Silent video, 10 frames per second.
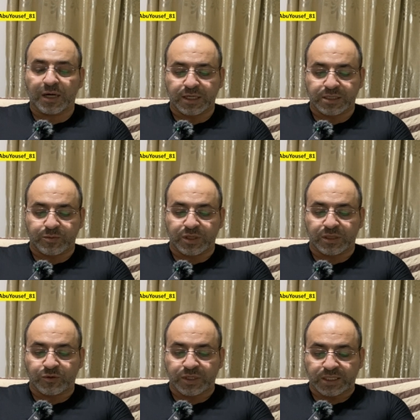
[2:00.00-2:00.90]
حسب أنت
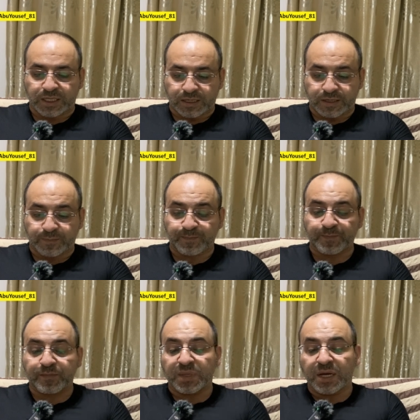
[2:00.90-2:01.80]
وين ساكنة
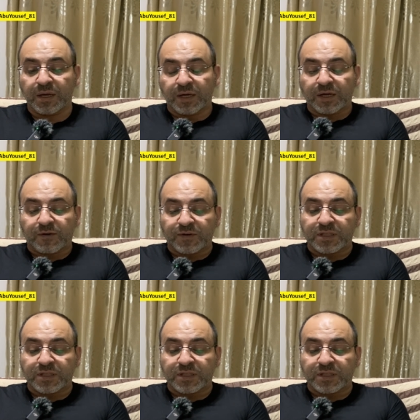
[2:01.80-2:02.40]
في